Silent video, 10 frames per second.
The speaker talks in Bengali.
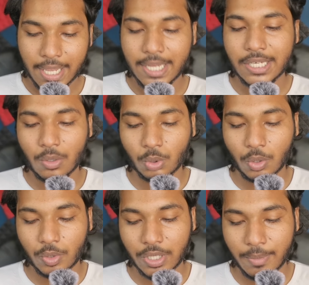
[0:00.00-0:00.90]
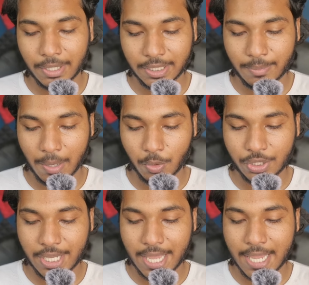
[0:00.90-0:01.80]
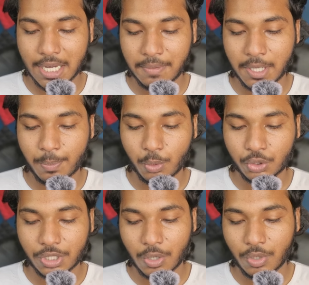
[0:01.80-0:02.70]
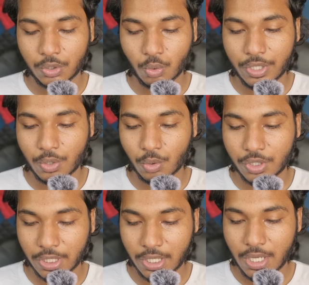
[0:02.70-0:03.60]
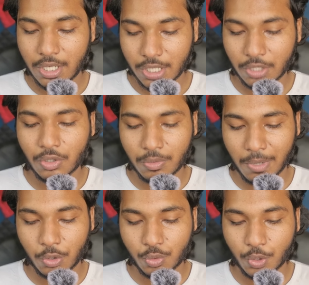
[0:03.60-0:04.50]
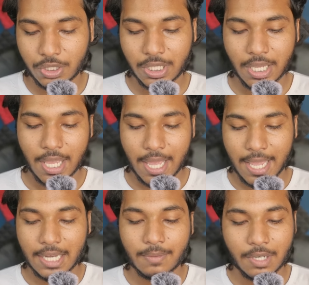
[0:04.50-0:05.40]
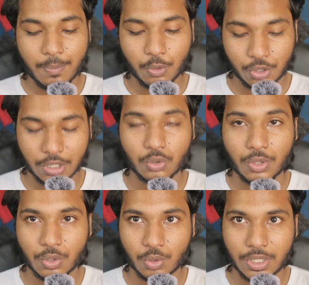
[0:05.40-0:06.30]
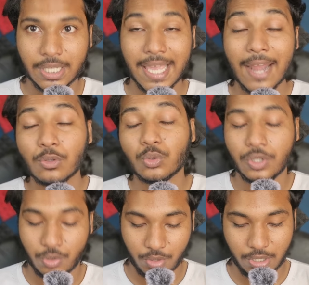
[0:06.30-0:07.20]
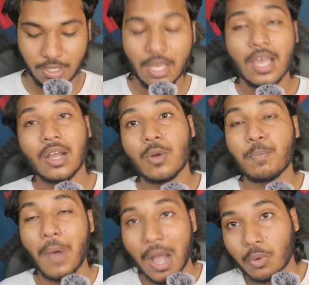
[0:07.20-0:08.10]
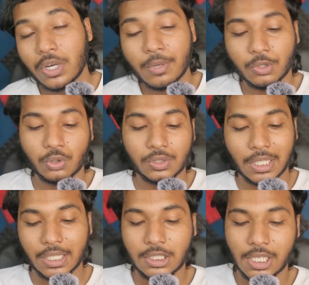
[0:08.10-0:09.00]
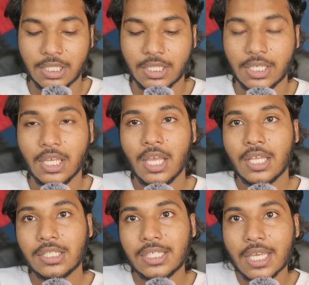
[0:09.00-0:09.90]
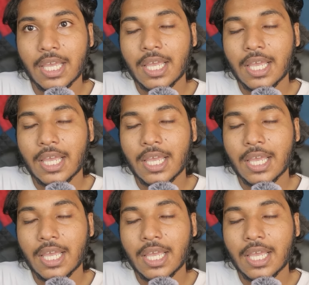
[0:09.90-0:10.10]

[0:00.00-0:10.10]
এইটা কোথাও গিয়ে মাথায় ভাবো যে এই লেভেলের পোস্টার ওরা তৈরি করছে সাধারণ মানুষ বলছি এই লেভেলের পোস্টার তৈরি করছে কেন তৈরি করছে কারণ পাগলের মতন তারা চাইছে যে